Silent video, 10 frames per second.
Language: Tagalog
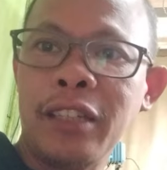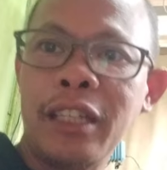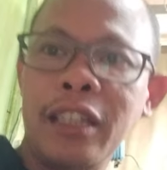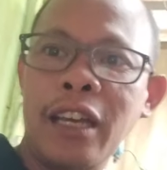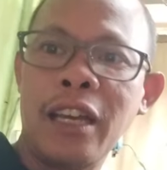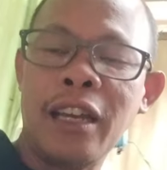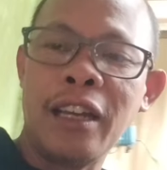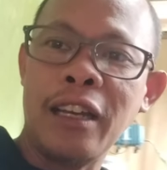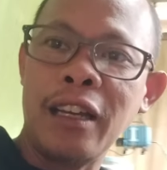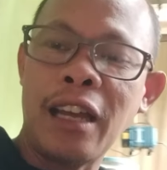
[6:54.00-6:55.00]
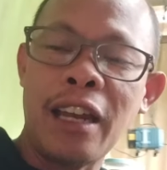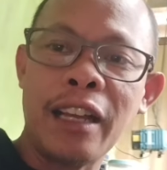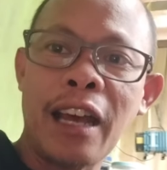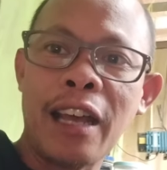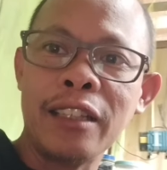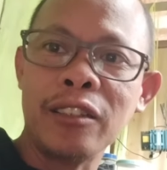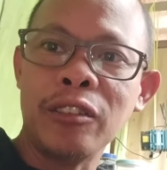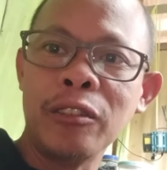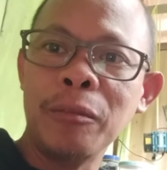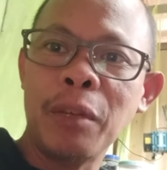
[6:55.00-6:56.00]
okay, na alagaan
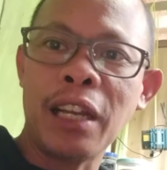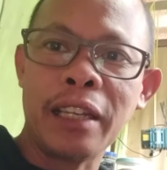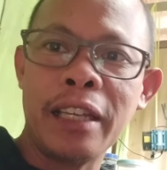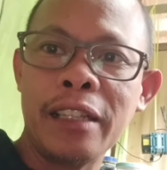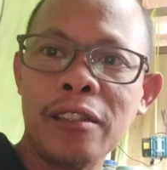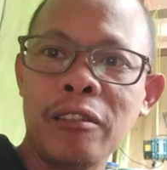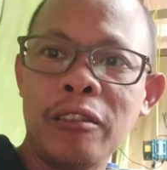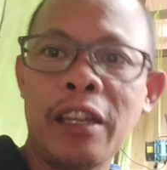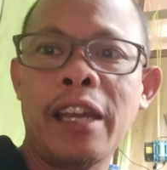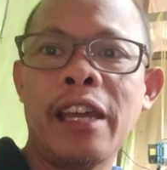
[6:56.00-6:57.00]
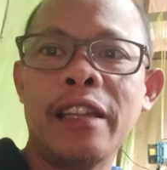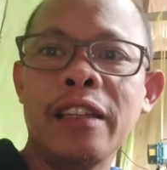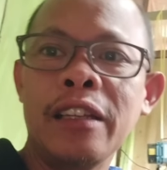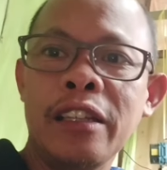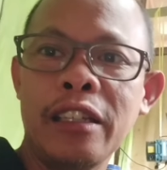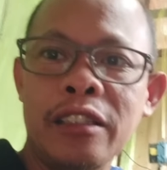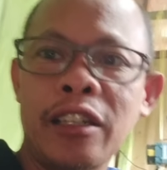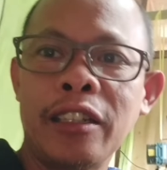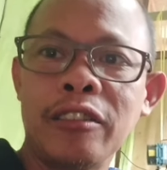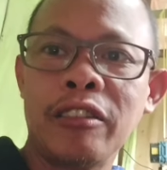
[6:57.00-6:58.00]
ko, malakihin ko and start